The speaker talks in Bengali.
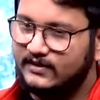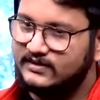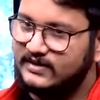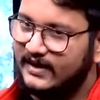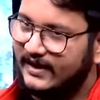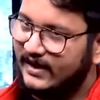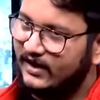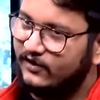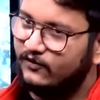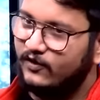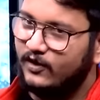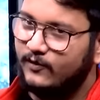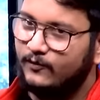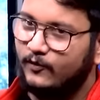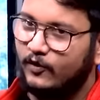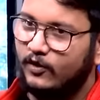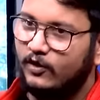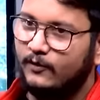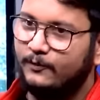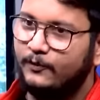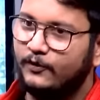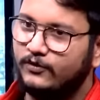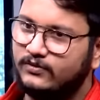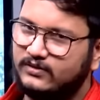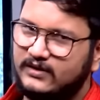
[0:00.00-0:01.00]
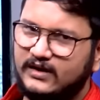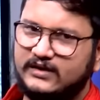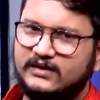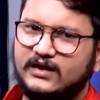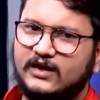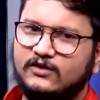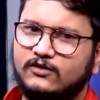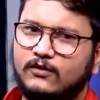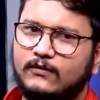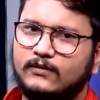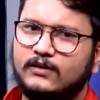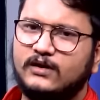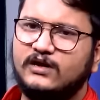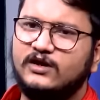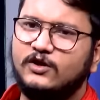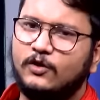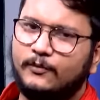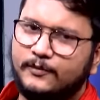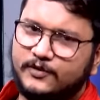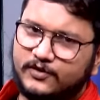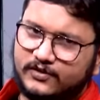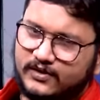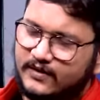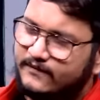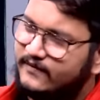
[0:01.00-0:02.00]
বা সেকেন্ড ওয়েভ বলো প্রত্যেকটাই তো আমাদের
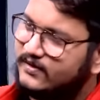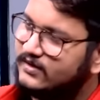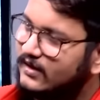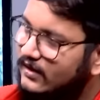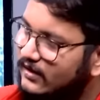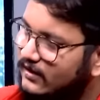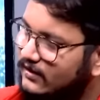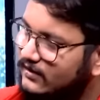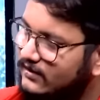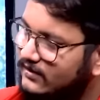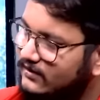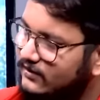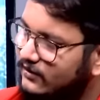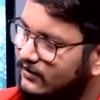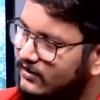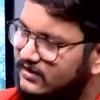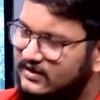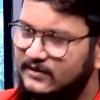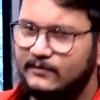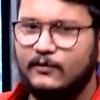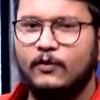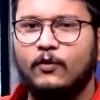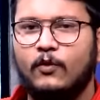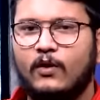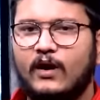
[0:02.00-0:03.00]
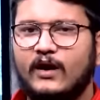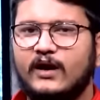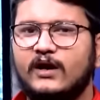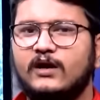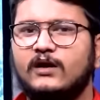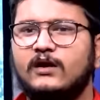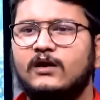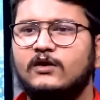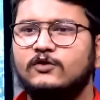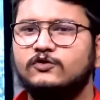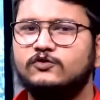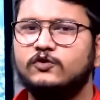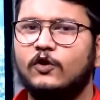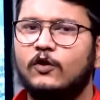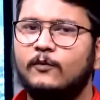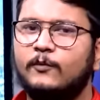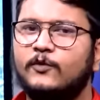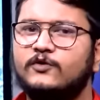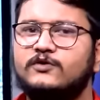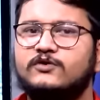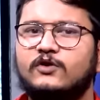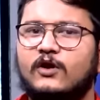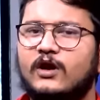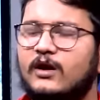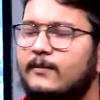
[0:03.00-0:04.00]
নিয়মিত টিভি চ্যানেলে যেতে হয়েছে এবং ওখানে
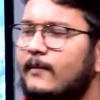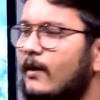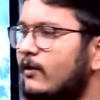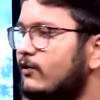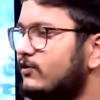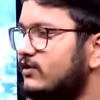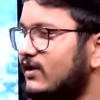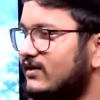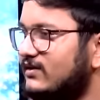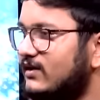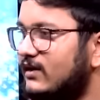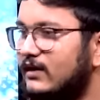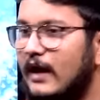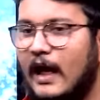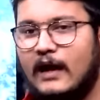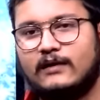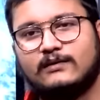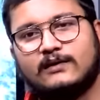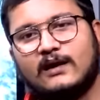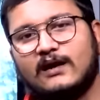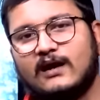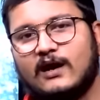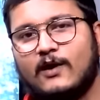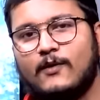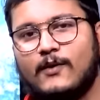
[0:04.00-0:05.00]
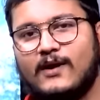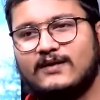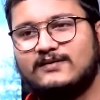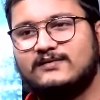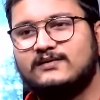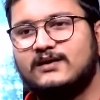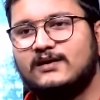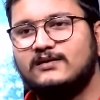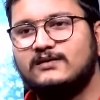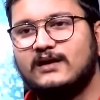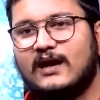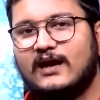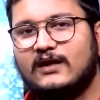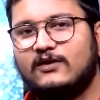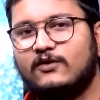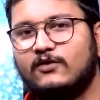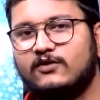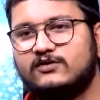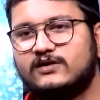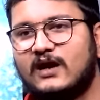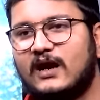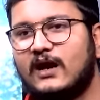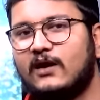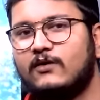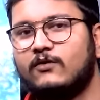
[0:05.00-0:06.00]
সর্বস্তরের মানুষ আসেন ডাক্তাররাও আসছেন যারা ধরো
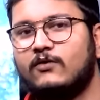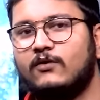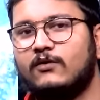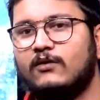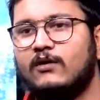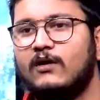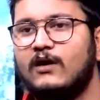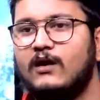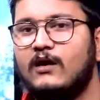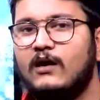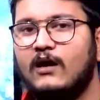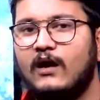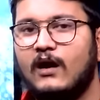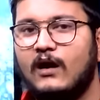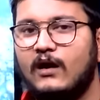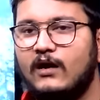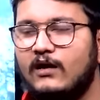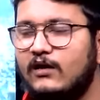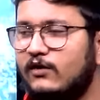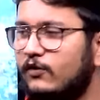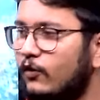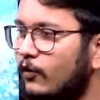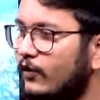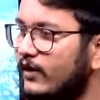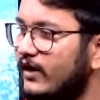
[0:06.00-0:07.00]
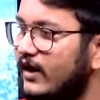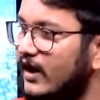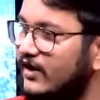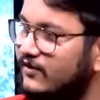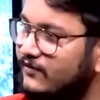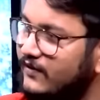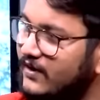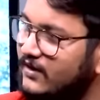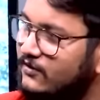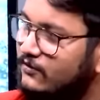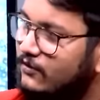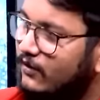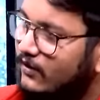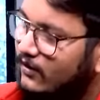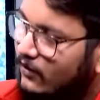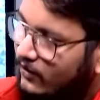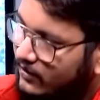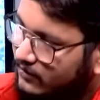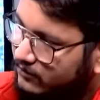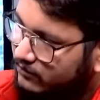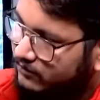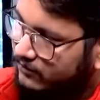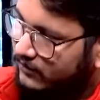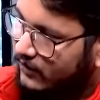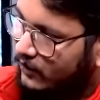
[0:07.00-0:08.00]
সারাক্ষণ রোগীকে ট্রিট করে
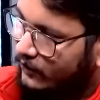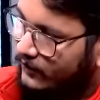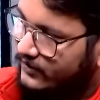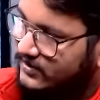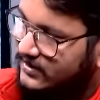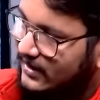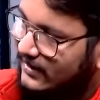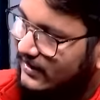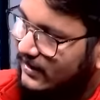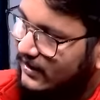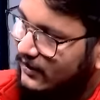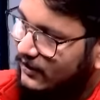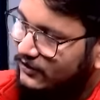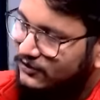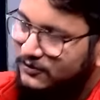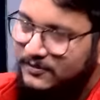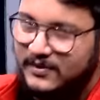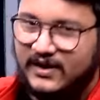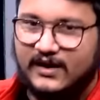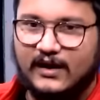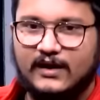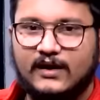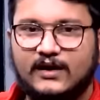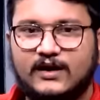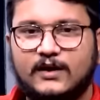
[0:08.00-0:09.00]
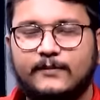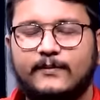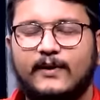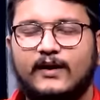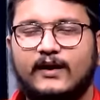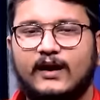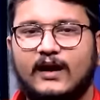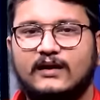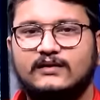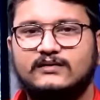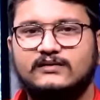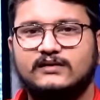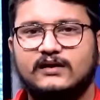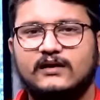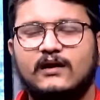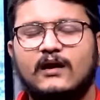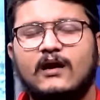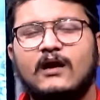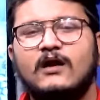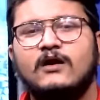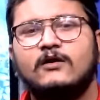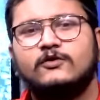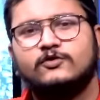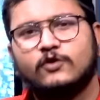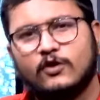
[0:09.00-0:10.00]
ওই চ্যানেলে হয়তো বিকেলে ডিবেটে আসছেন
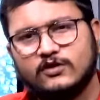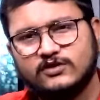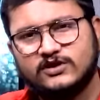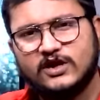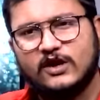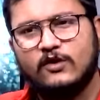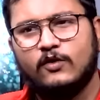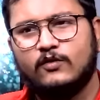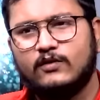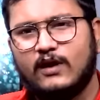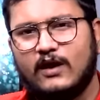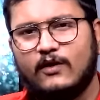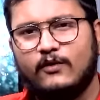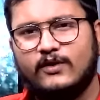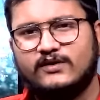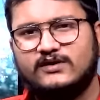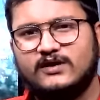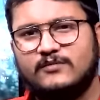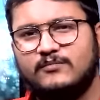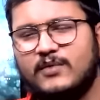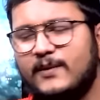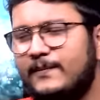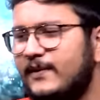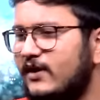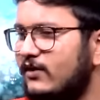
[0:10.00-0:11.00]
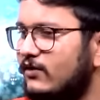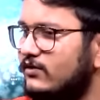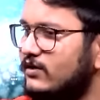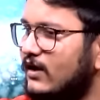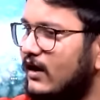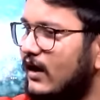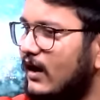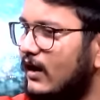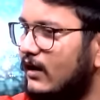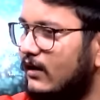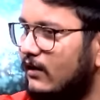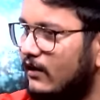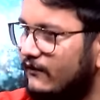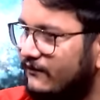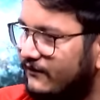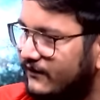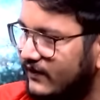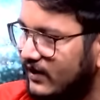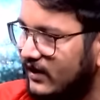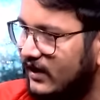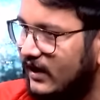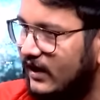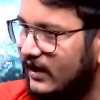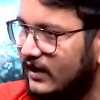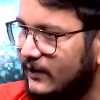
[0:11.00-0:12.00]
সঞ্চালকরা রয়েছেন বিভিন্ন যারা
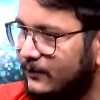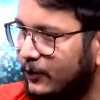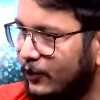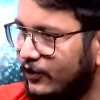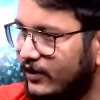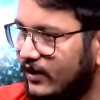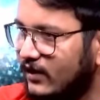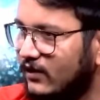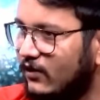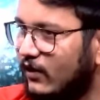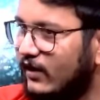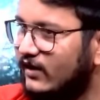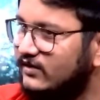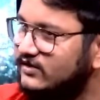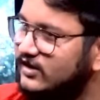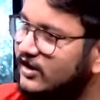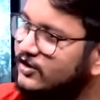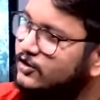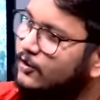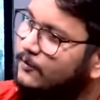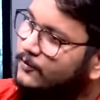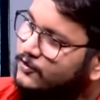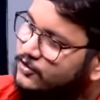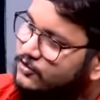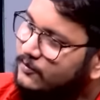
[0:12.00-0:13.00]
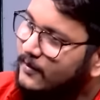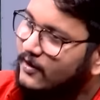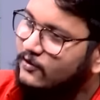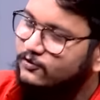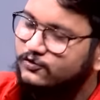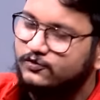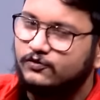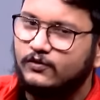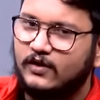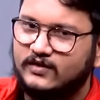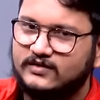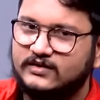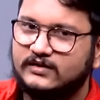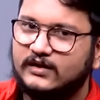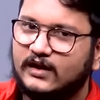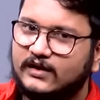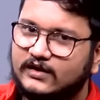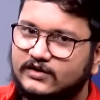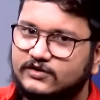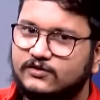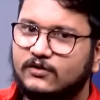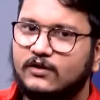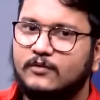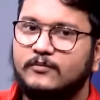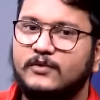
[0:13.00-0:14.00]
ফিল্ডে রিপোর্টিং করেন সেই সমস্ত মানুষগুলো আসছে
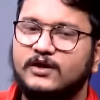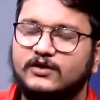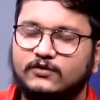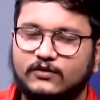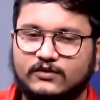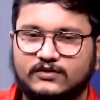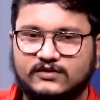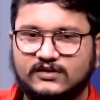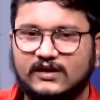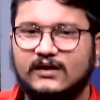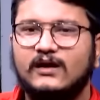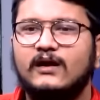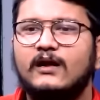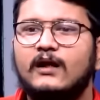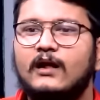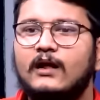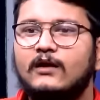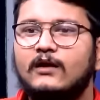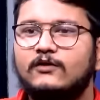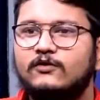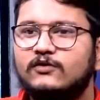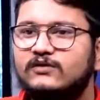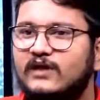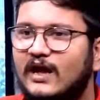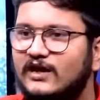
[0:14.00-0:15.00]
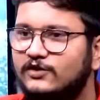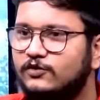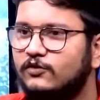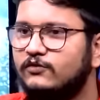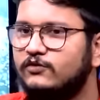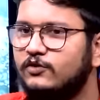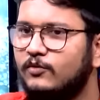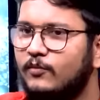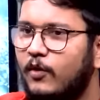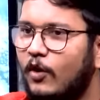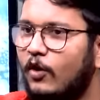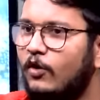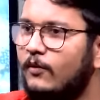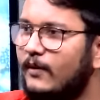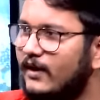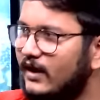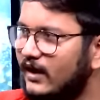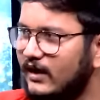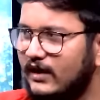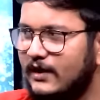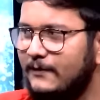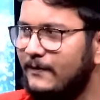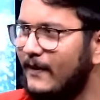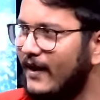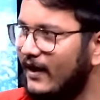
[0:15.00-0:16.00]
তাদের সঙ্গে মিট হচ্ছে তো তা সত্ত্বেও
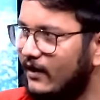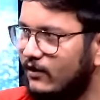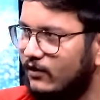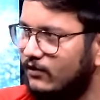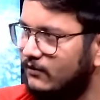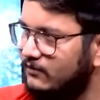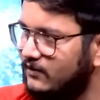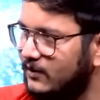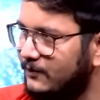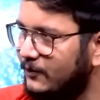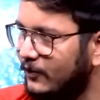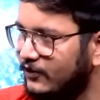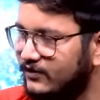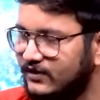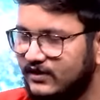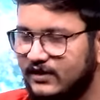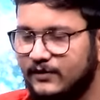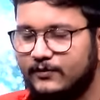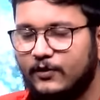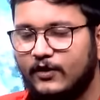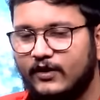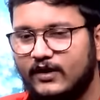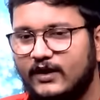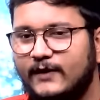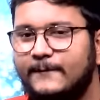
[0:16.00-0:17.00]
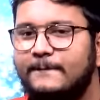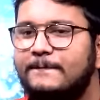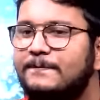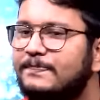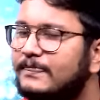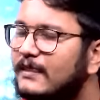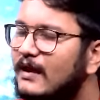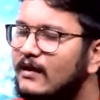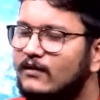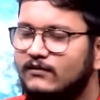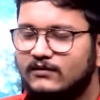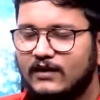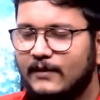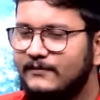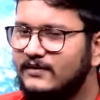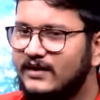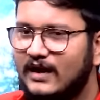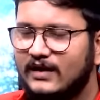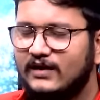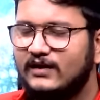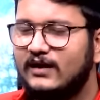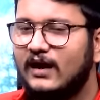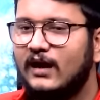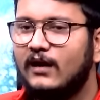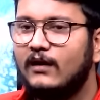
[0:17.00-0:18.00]
ভগবানের কৃপা এখন অবধি পজিটিভ হয়নি তো আমি
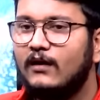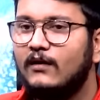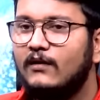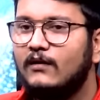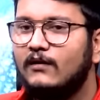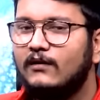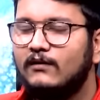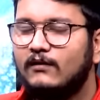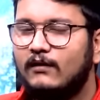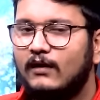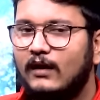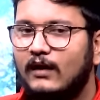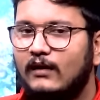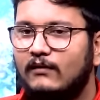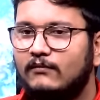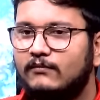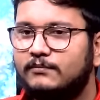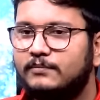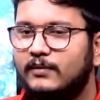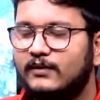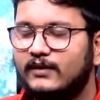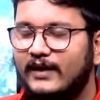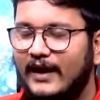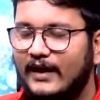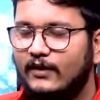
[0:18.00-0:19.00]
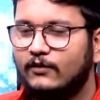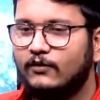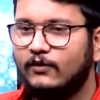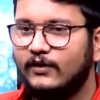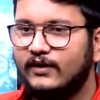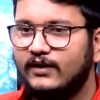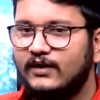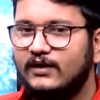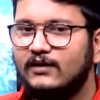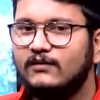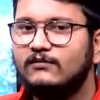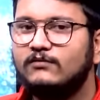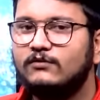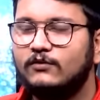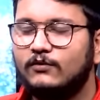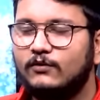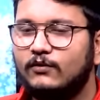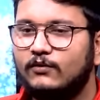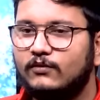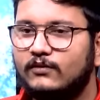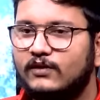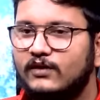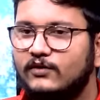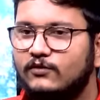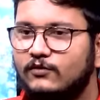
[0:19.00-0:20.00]
জানি না কেন হয়নি তো
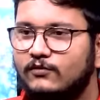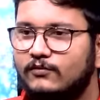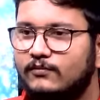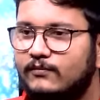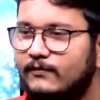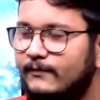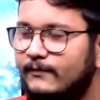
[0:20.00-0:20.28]
এই